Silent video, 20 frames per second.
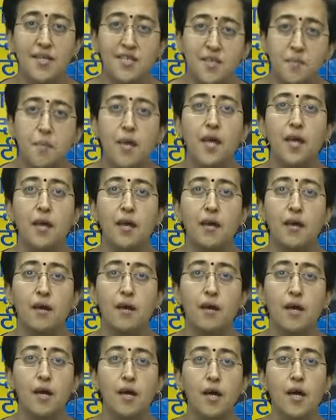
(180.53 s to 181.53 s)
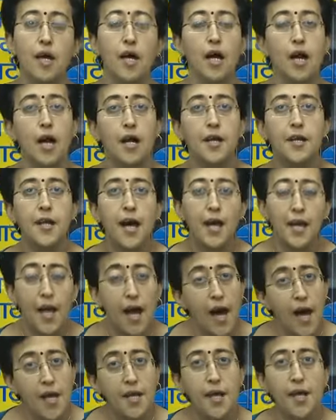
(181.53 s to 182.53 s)
में
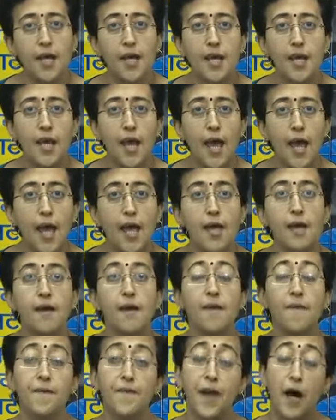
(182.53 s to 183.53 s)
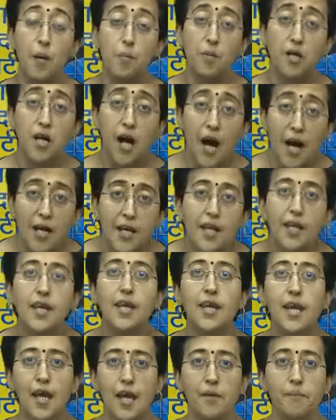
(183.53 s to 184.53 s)
डरा रही हैं धमका रही
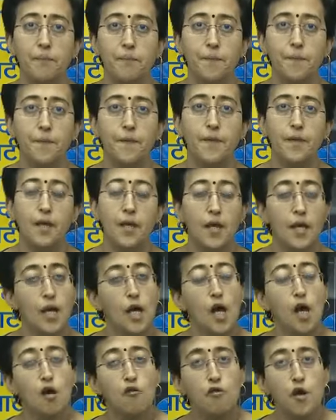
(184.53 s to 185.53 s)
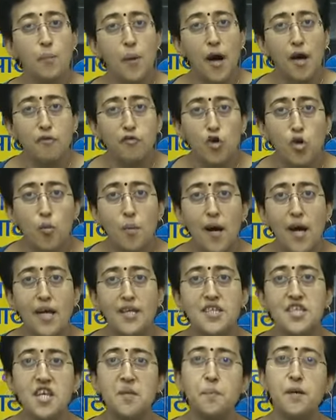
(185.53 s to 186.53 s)
हैं विभव कुमार
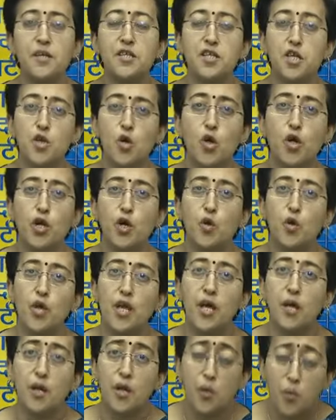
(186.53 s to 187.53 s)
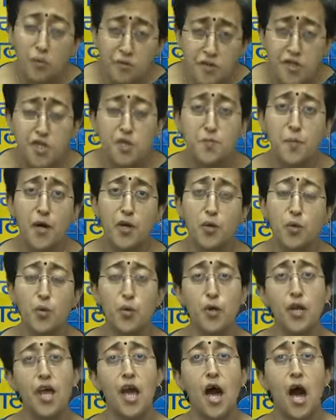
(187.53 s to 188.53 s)
जी पर जिन्होंने उन्हें जिस पर
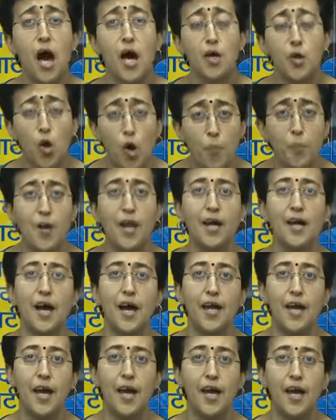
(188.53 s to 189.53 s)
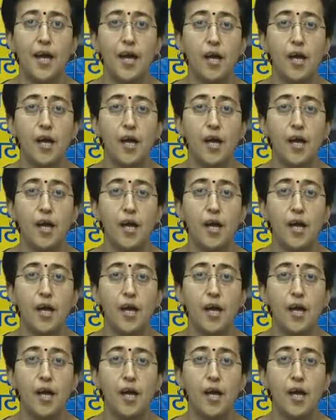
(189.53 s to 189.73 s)
उन्होंने आरोप लगाया है